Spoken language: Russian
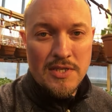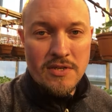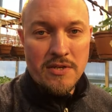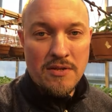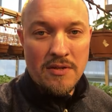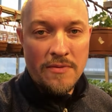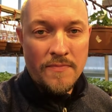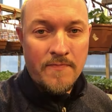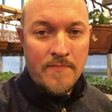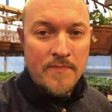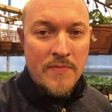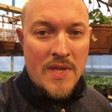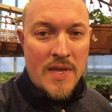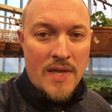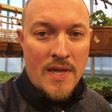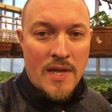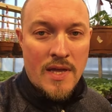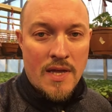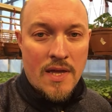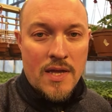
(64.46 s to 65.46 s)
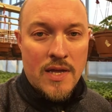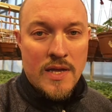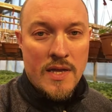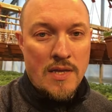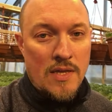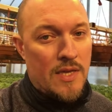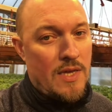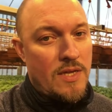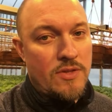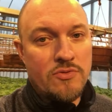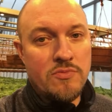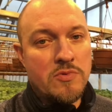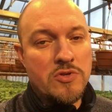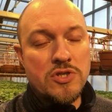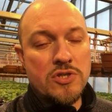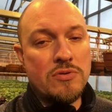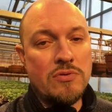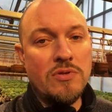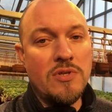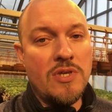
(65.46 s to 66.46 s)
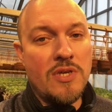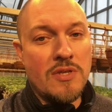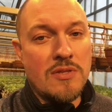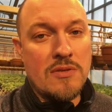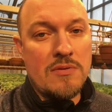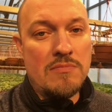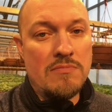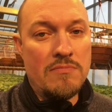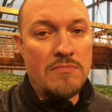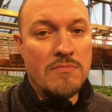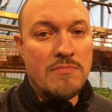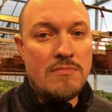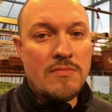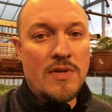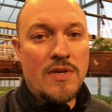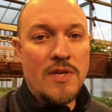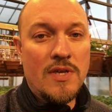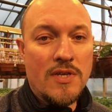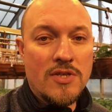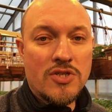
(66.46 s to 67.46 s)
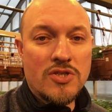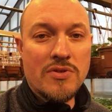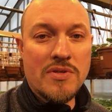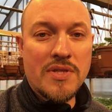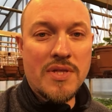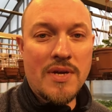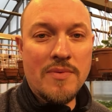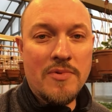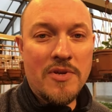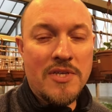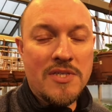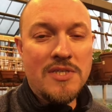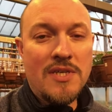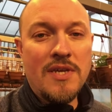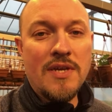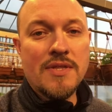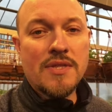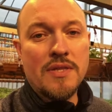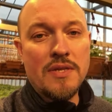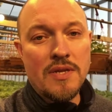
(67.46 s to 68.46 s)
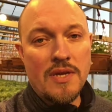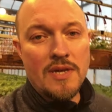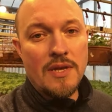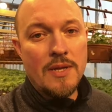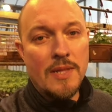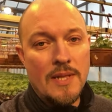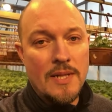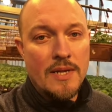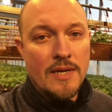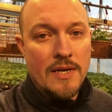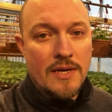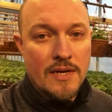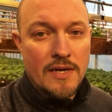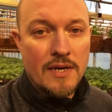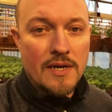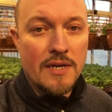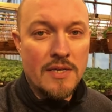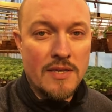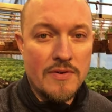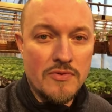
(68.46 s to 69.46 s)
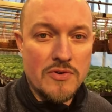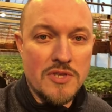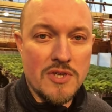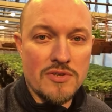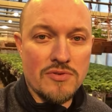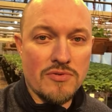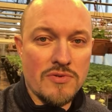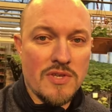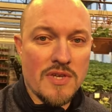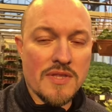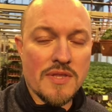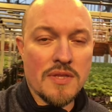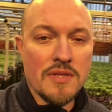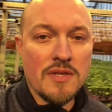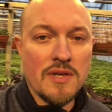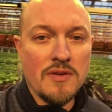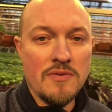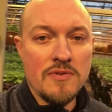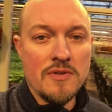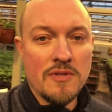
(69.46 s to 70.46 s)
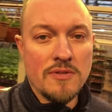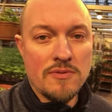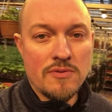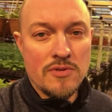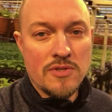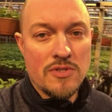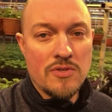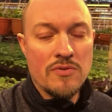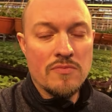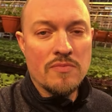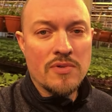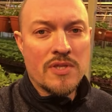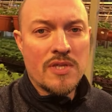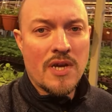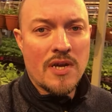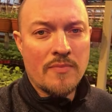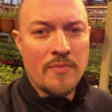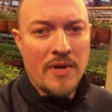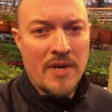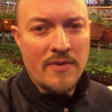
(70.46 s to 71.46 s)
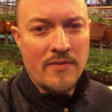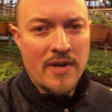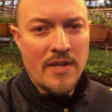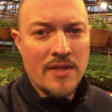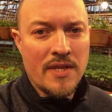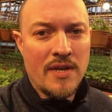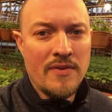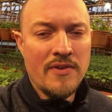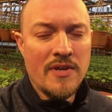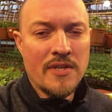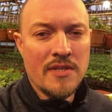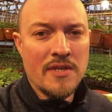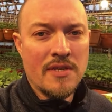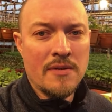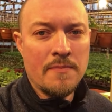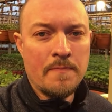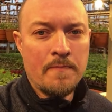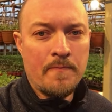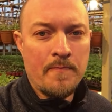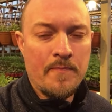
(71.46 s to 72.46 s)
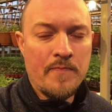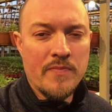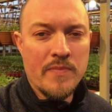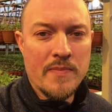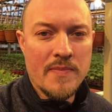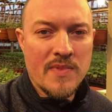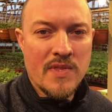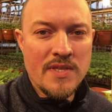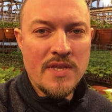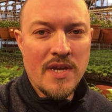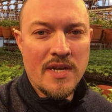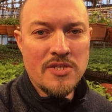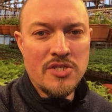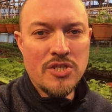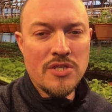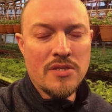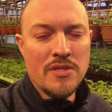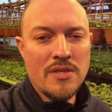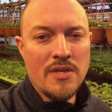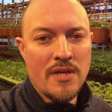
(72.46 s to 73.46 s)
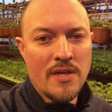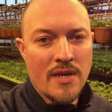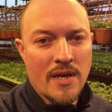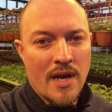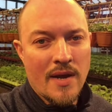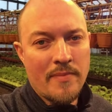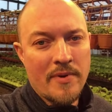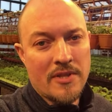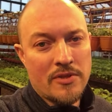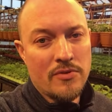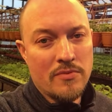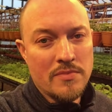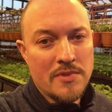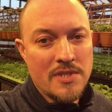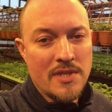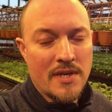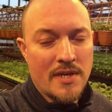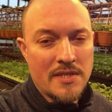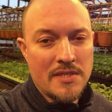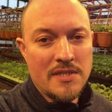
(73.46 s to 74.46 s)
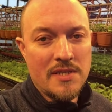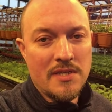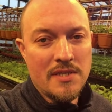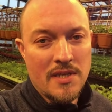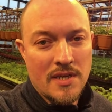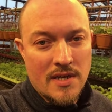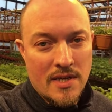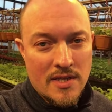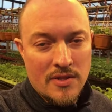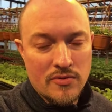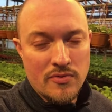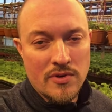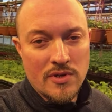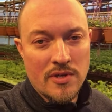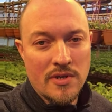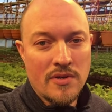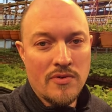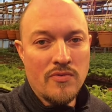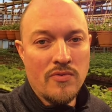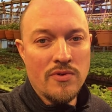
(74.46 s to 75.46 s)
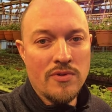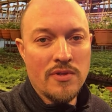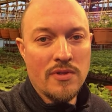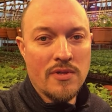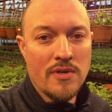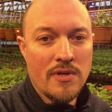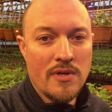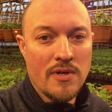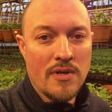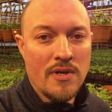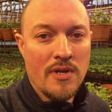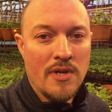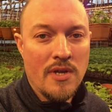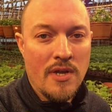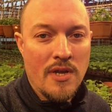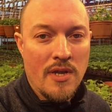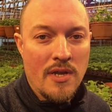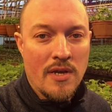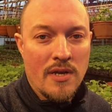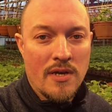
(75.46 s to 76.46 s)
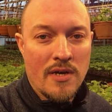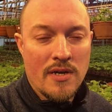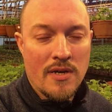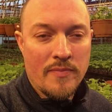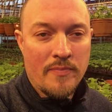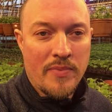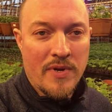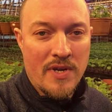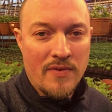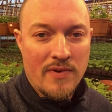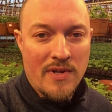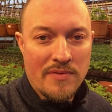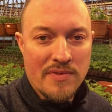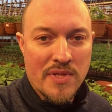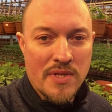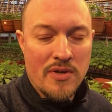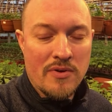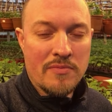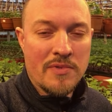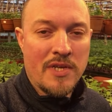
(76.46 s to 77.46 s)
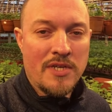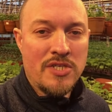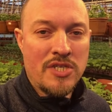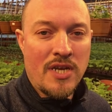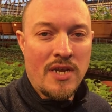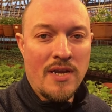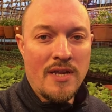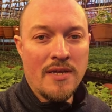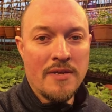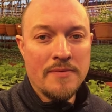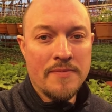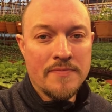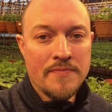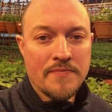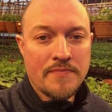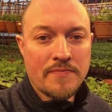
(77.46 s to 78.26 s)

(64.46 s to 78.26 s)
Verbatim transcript: делал? Я думаю, что нет. И что самое интересное, э, его никто не остановил. То есть он бы так поливал, наверное, дня 4. А потом те растения, которые он э, э, поливал в самом начале,